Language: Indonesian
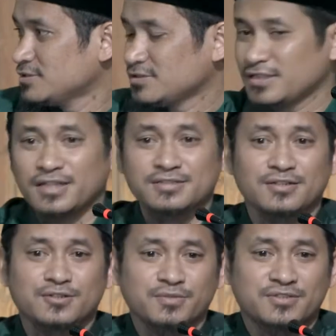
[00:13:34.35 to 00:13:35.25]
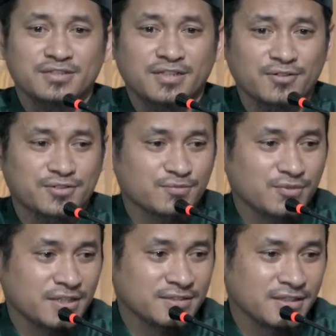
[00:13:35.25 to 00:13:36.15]
Eh satu mesti tahu
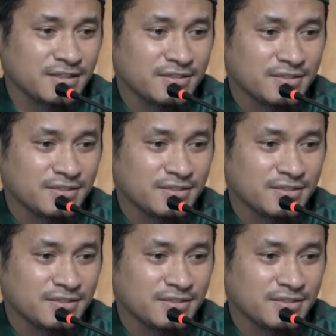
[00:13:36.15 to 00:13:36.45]
semuanya.